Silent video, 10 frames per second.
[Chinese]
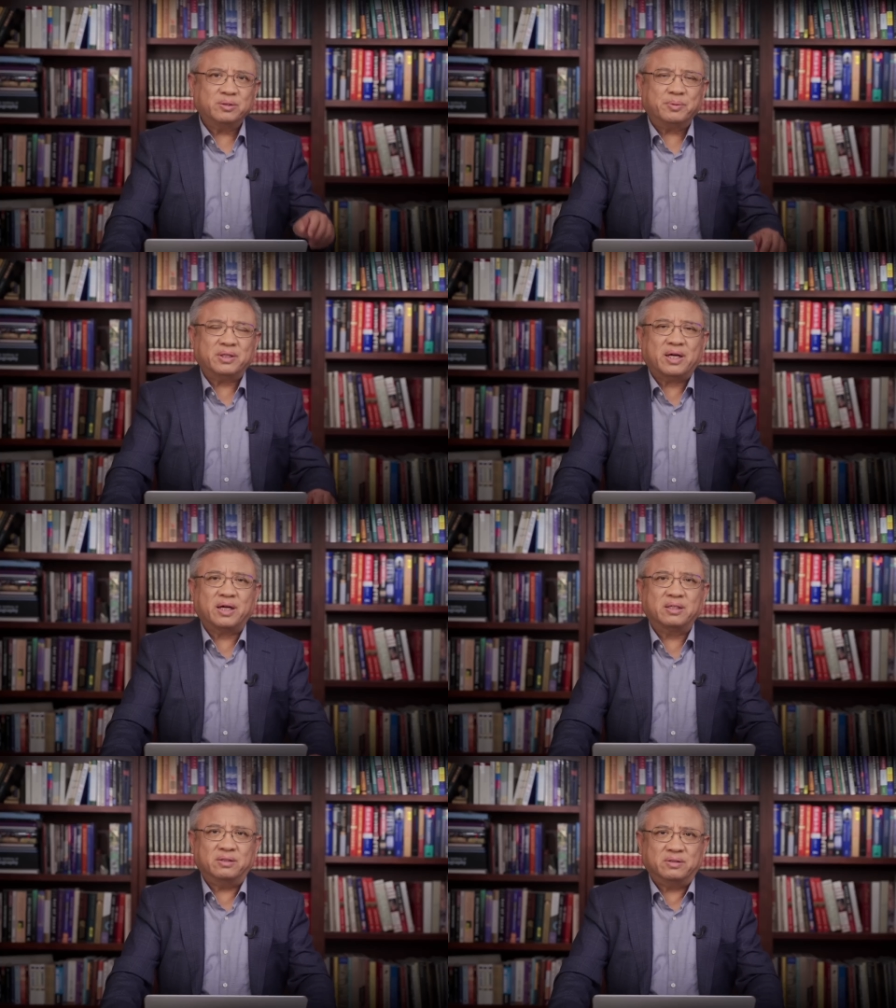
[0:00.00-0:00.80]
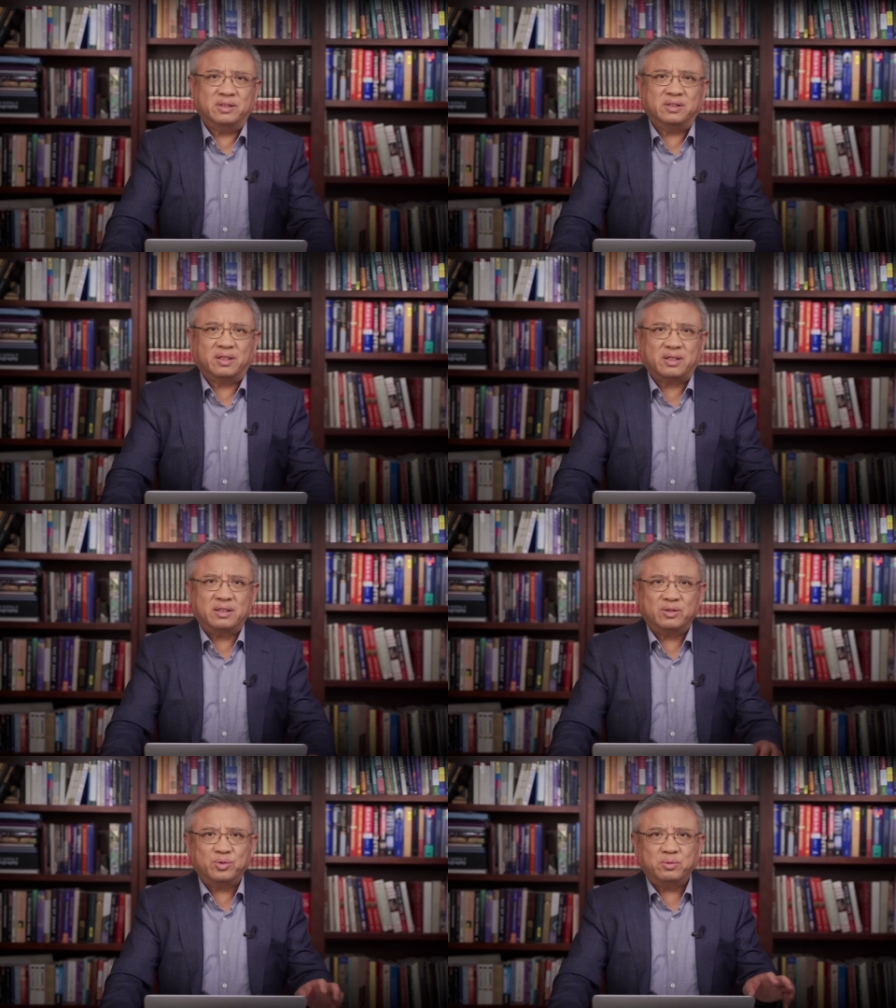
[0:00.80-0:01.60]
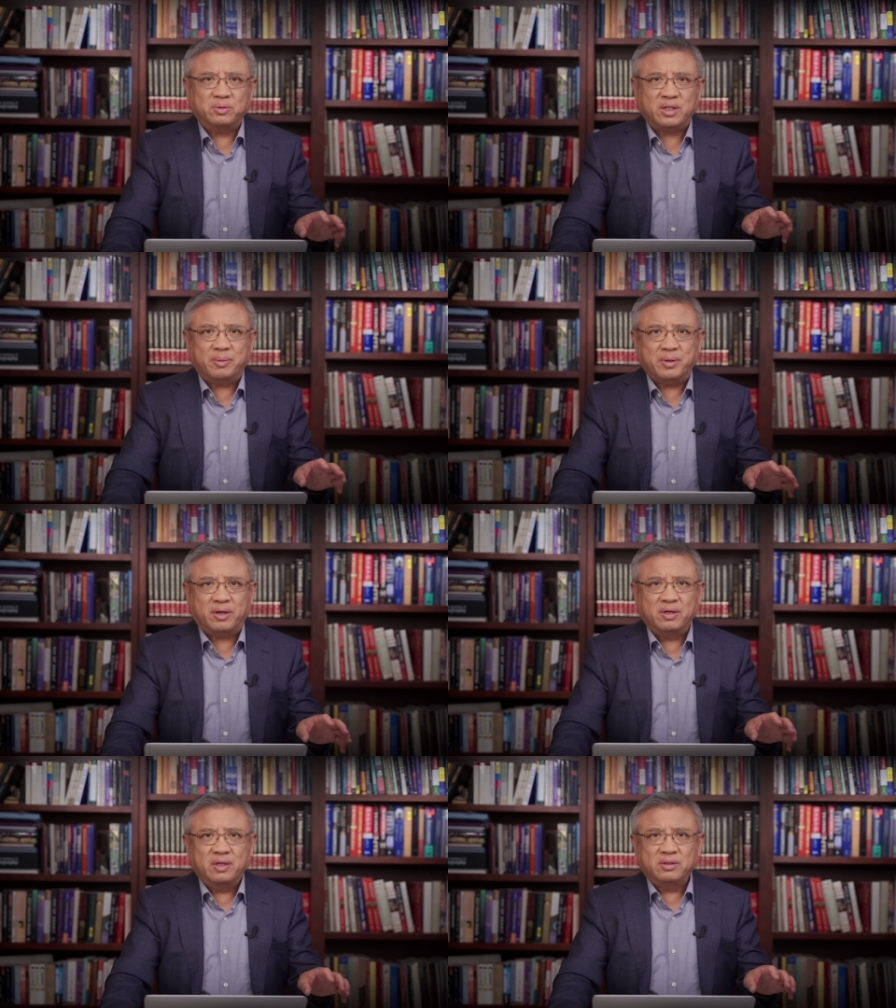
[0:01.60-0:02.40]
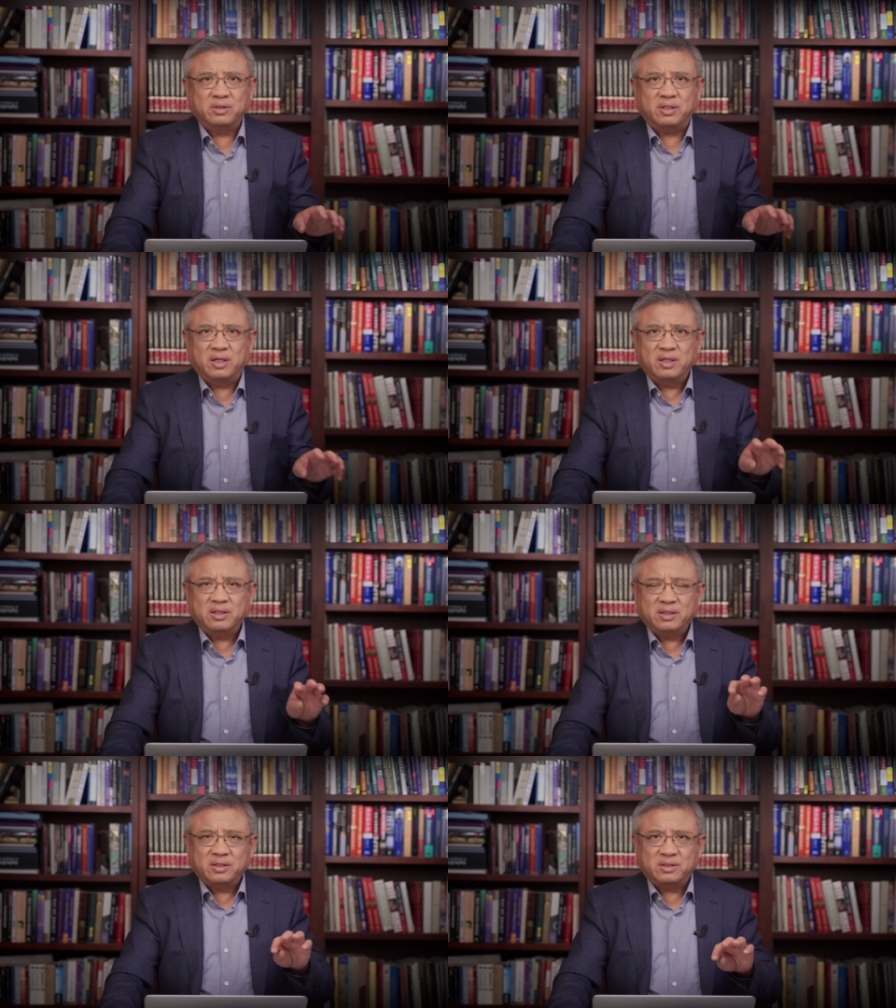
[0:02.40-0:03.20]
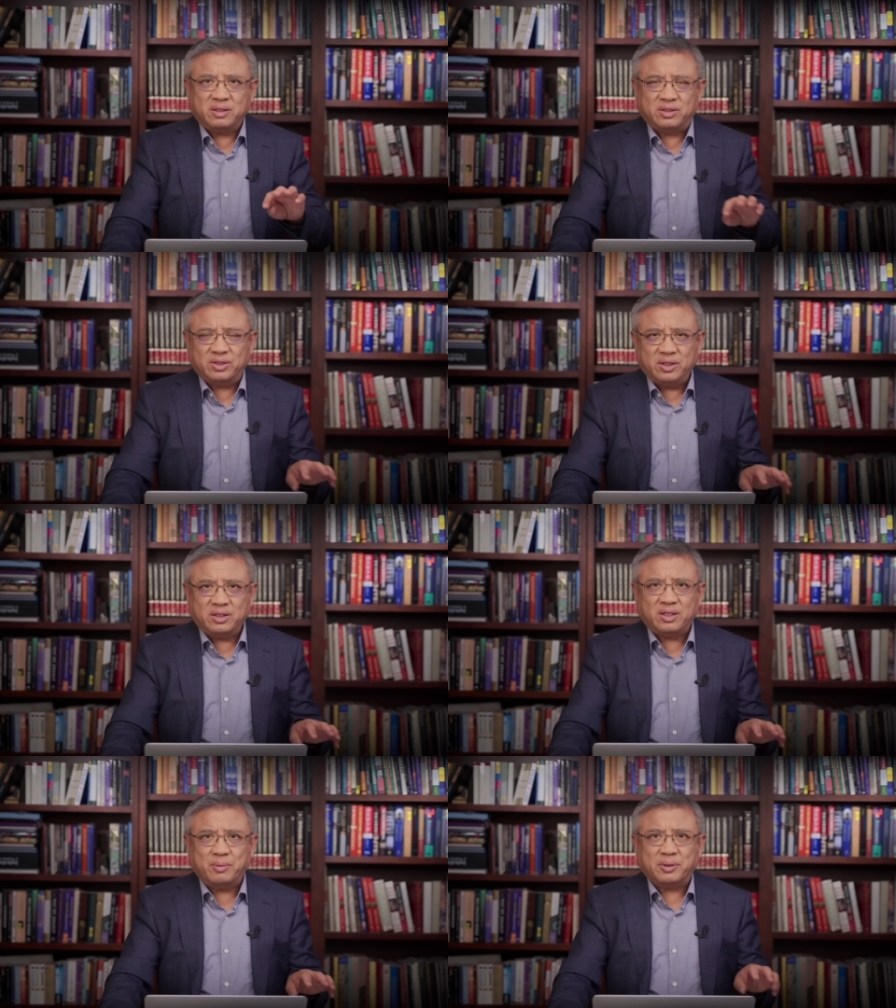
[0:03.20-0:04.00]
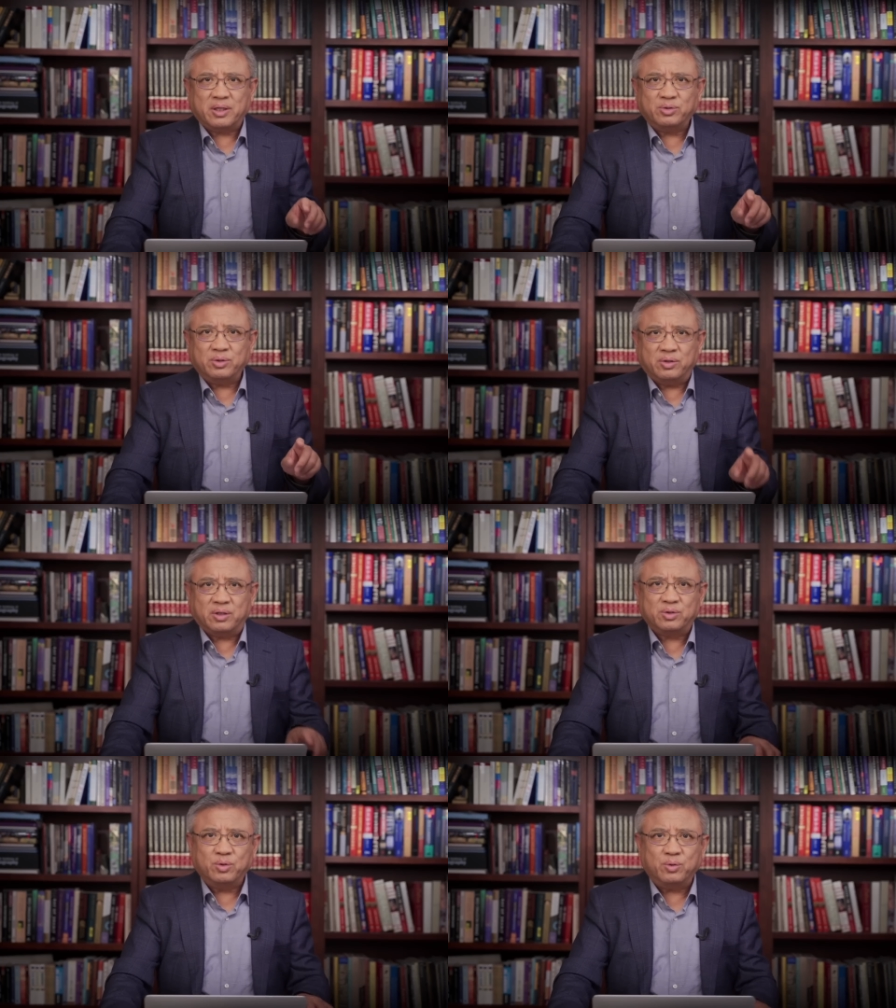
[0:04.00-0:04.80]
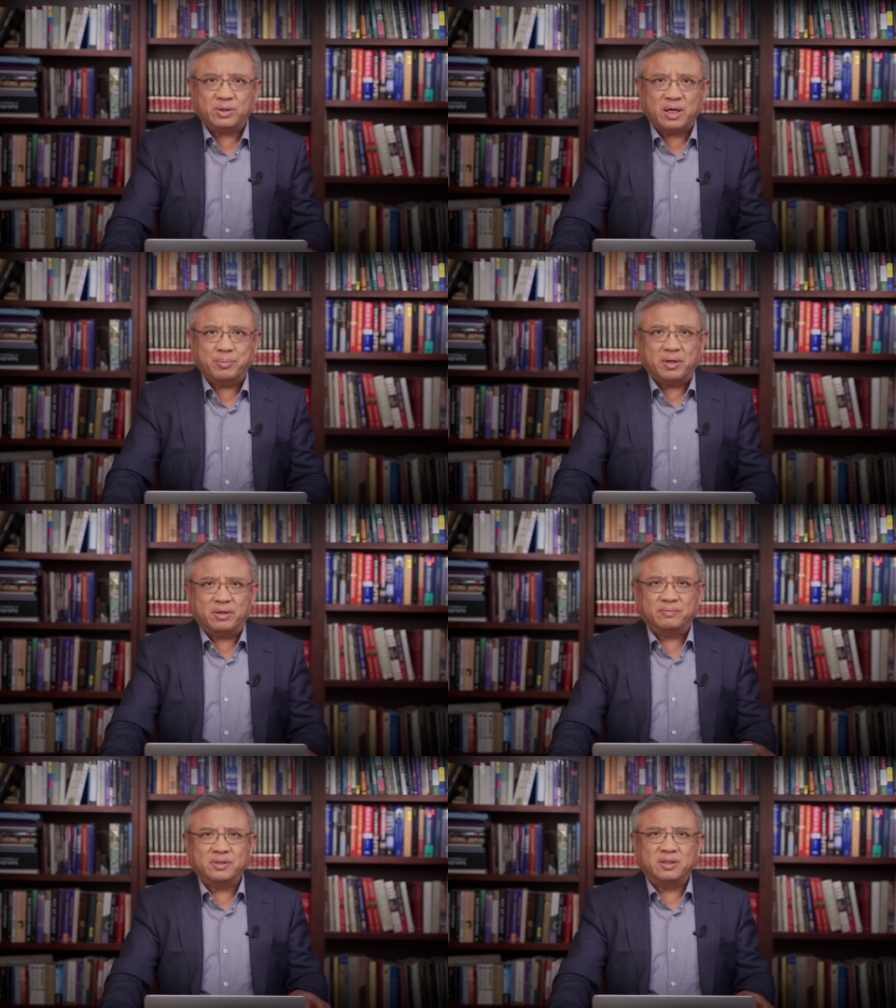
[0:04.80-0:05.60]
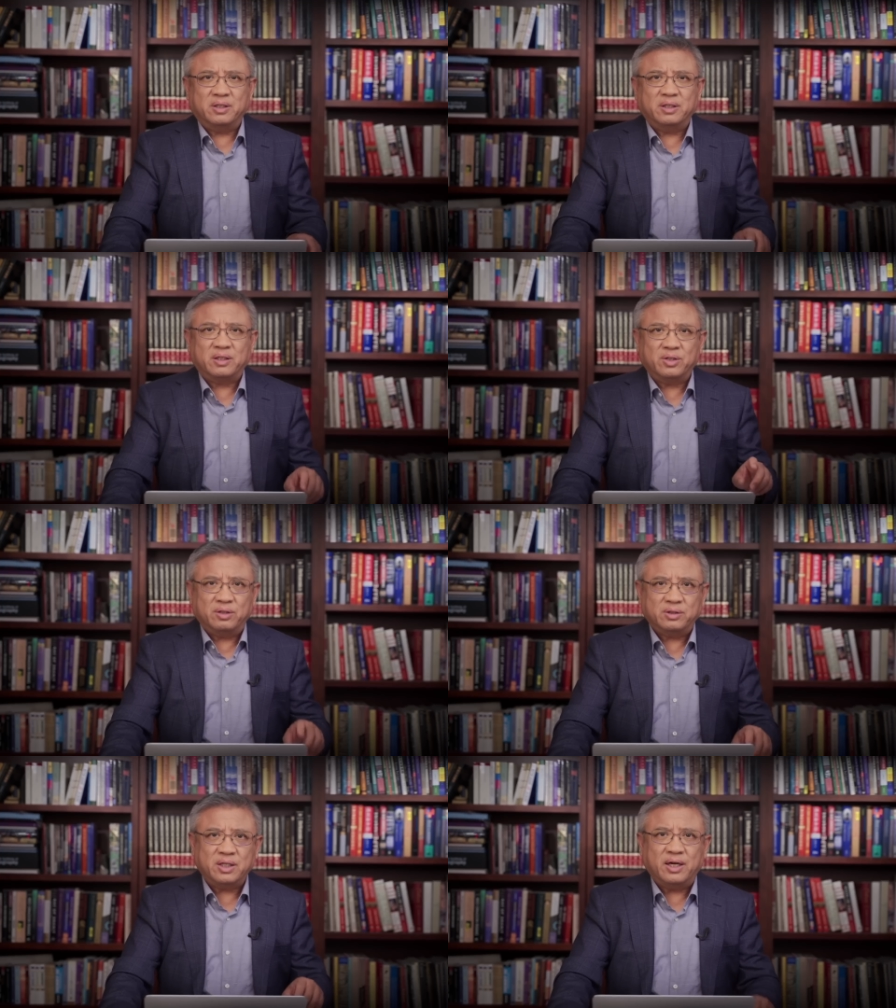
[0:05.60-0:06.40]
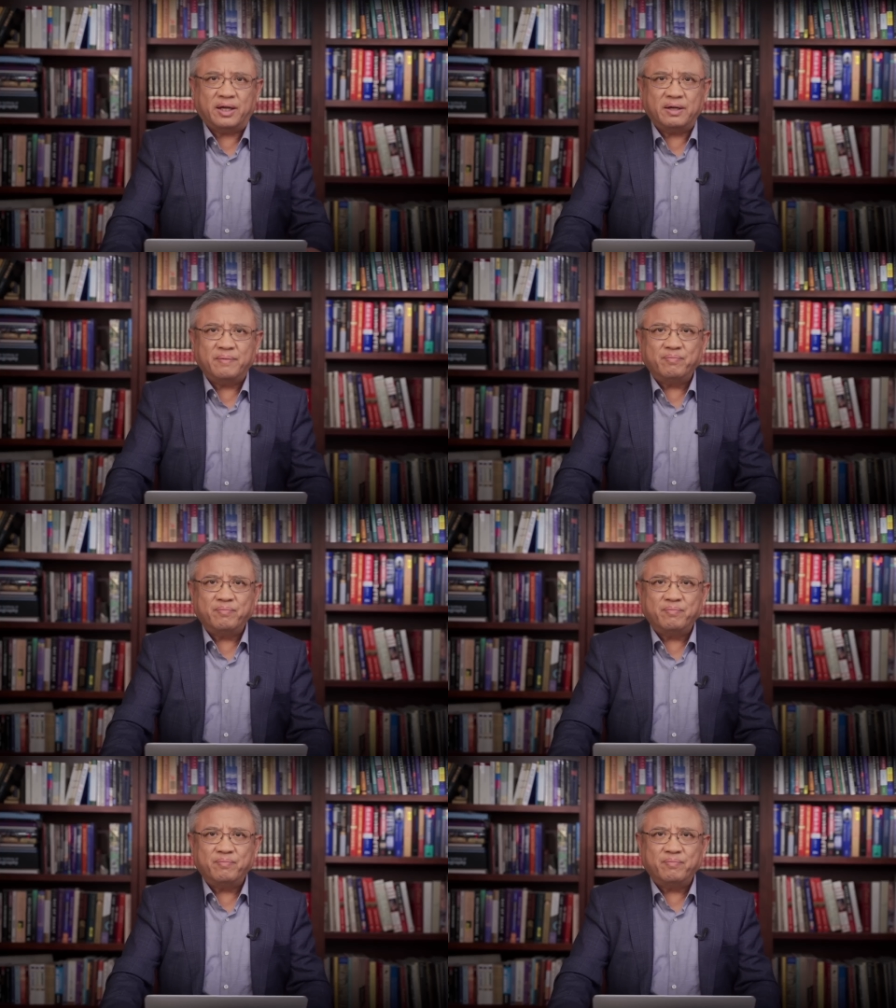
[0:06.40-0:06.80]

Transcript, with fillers: 报》呢还更有意思啊，他让中国代表，就是这十一个代表当中有一个中国代表，这个人呢叫刘森林，